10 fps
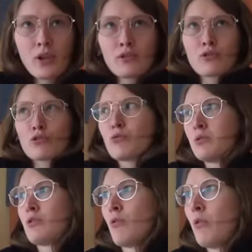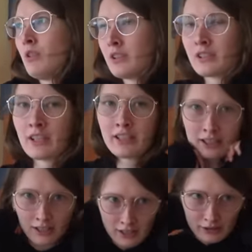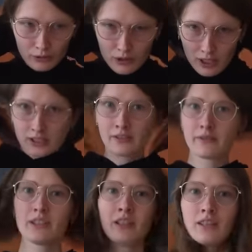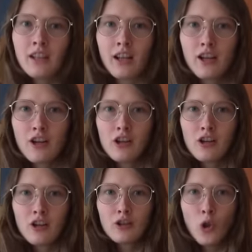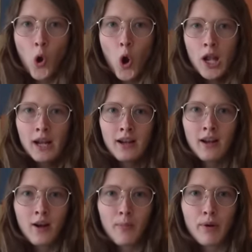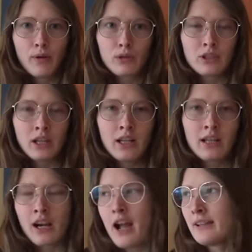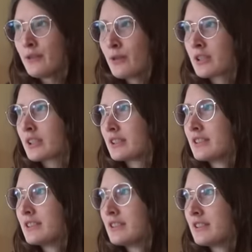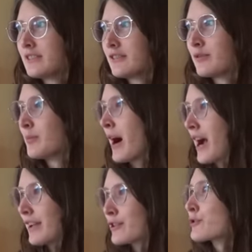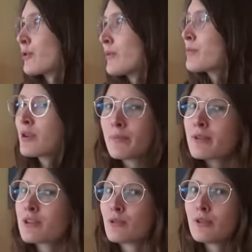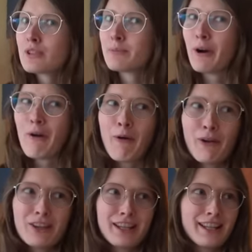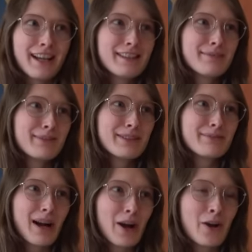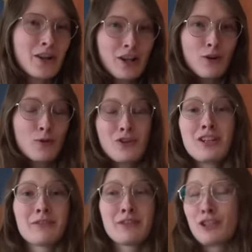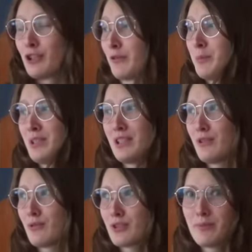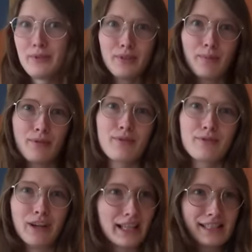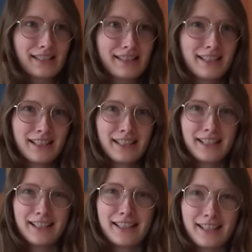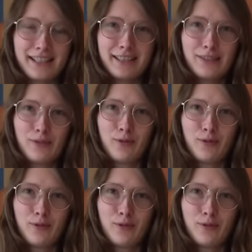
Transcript: я сижу и холодно. Ну где это видано? Ноль плюс три градуса в мае. Что вообще происходит с погодой, я не понимаю. Учитывая, что в Питере уже было плюс 20, я ходила в